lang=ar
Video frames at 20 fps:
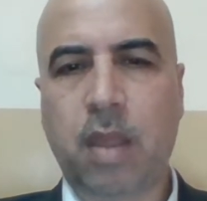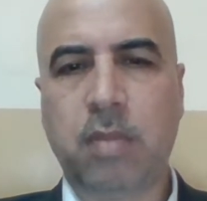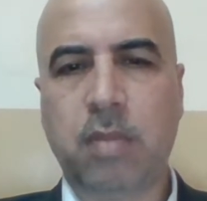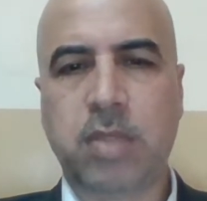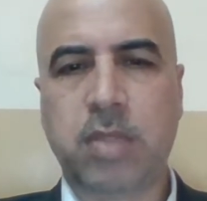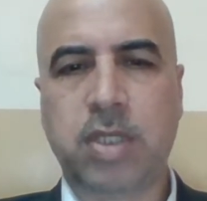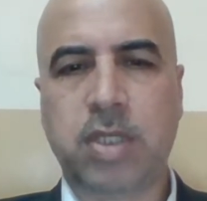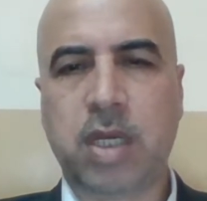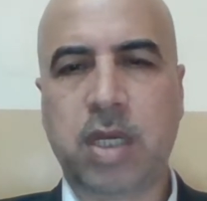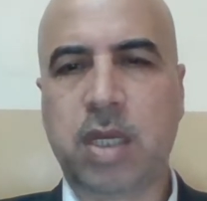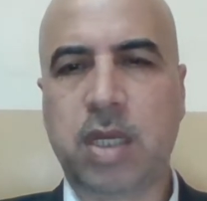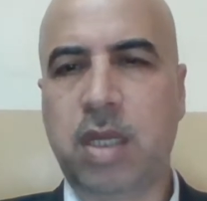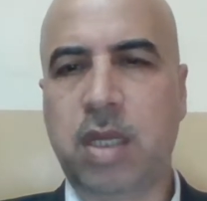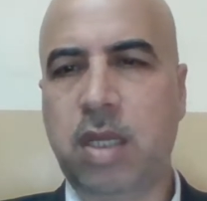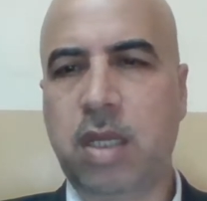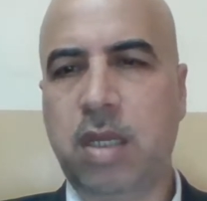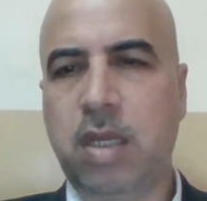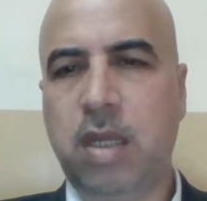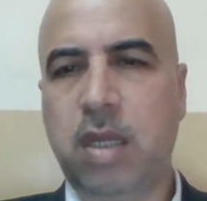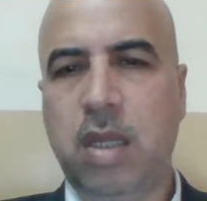
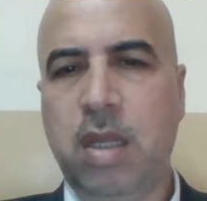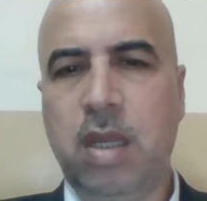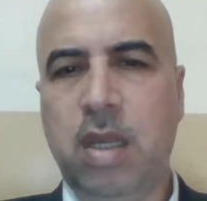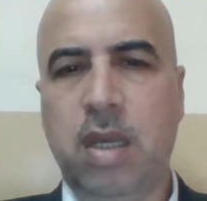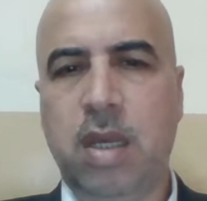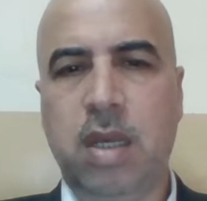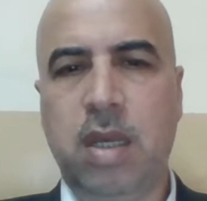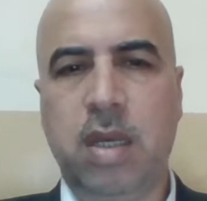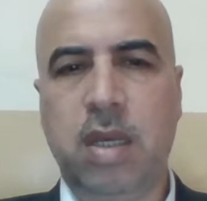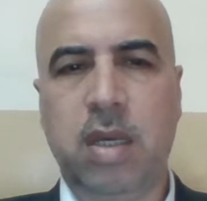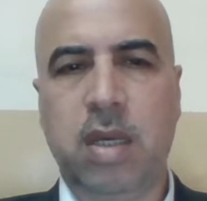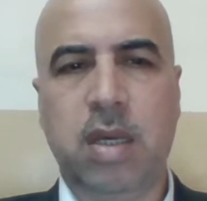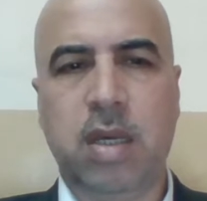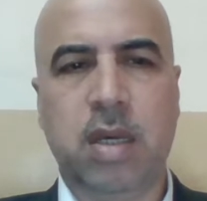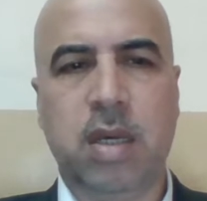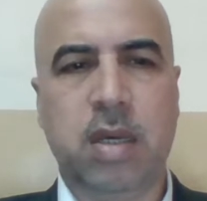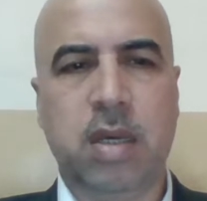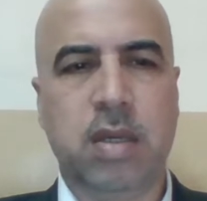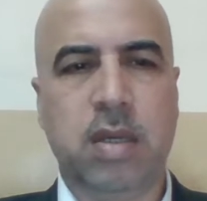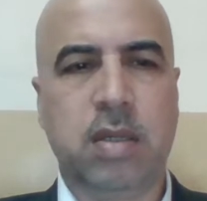بشكل
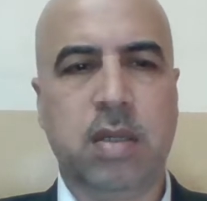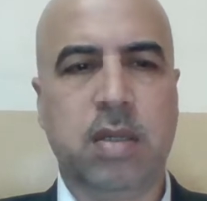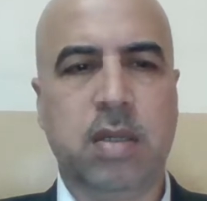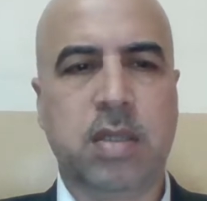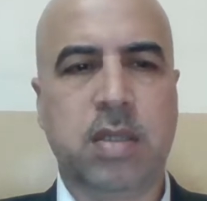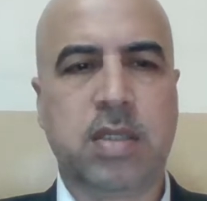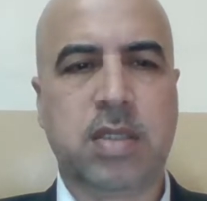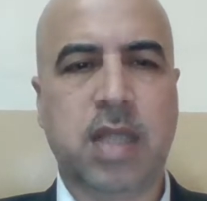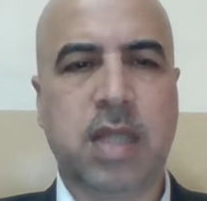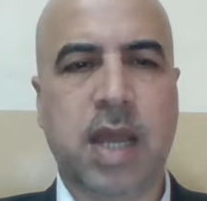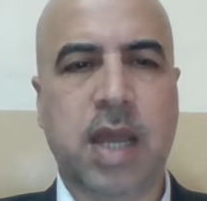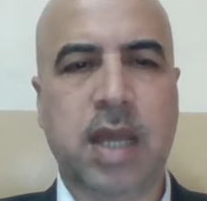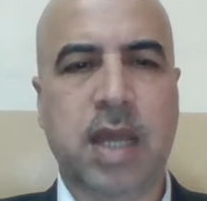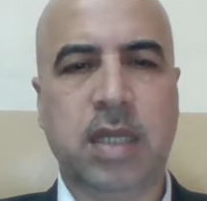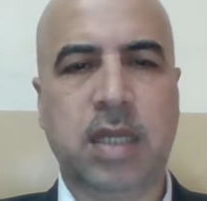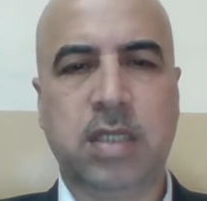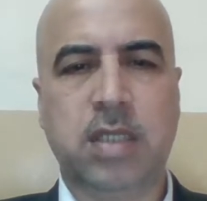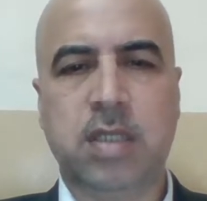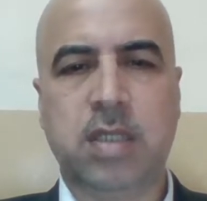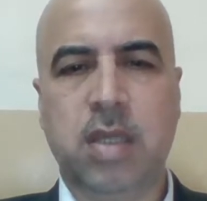
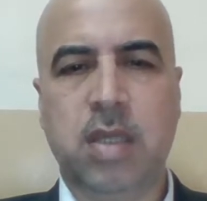سلايد